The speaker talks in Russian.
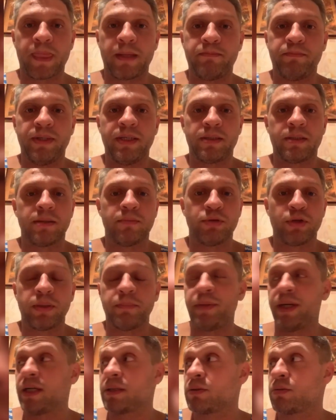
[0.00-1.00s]
Поэтому,
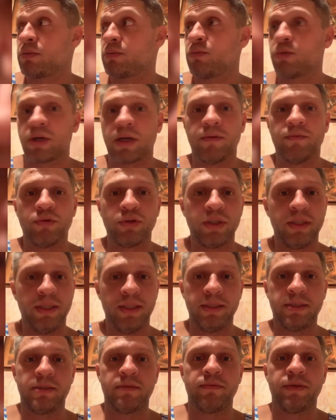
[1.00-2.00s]
ребят, у кого
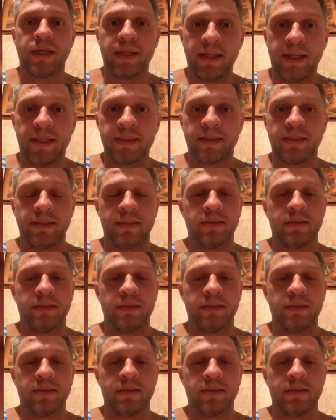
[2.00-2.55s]
есть варианты,